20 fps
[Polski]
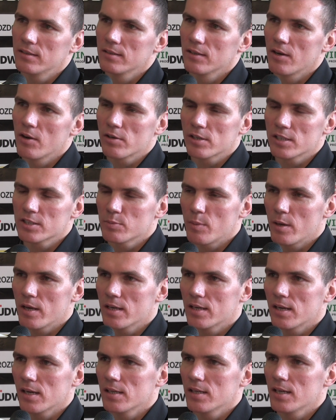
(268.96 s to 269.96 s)
okres w
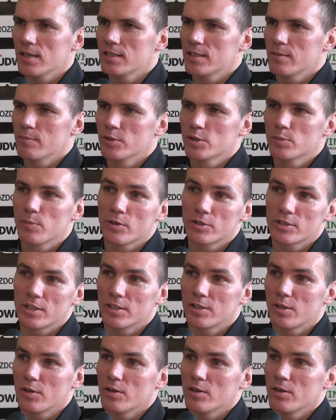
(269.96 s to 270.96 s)
mojej karierze, być może
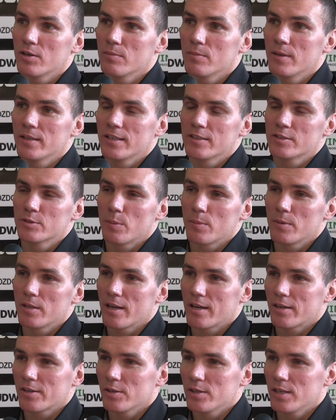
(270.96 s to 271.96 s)
i to będę
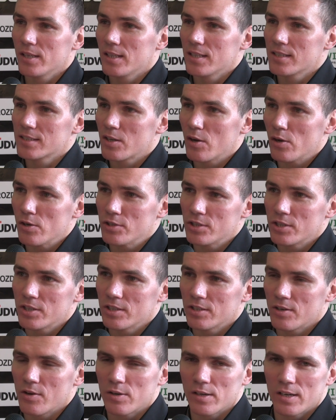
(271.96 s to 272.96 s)
wspominał jako jeden z
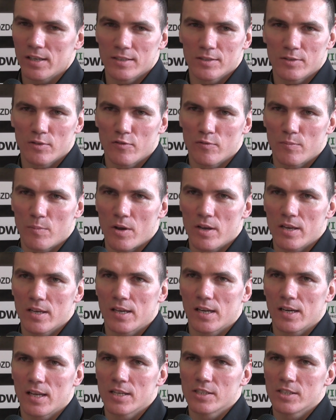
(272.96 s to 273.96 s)
gorszych okresów w mojej
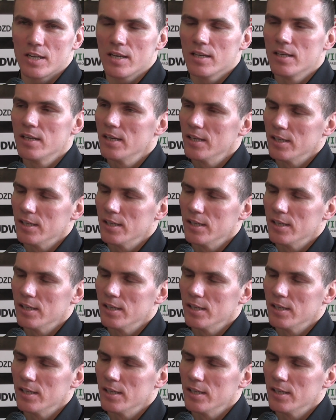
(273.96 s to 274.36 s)
karierze.